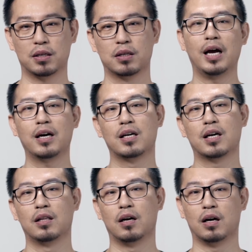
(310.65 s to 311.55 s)
大家可以
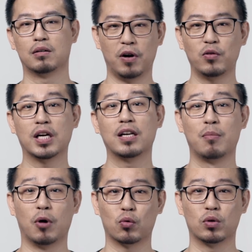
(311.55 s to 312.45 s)
看到，防火墙列
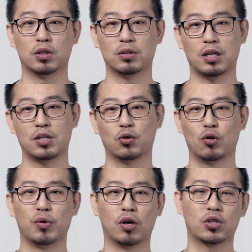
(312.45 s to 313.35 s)
表功能它是相对
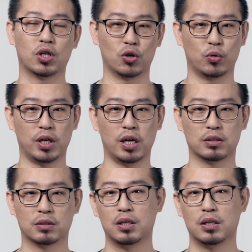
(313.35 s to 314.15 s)
比较省流量的。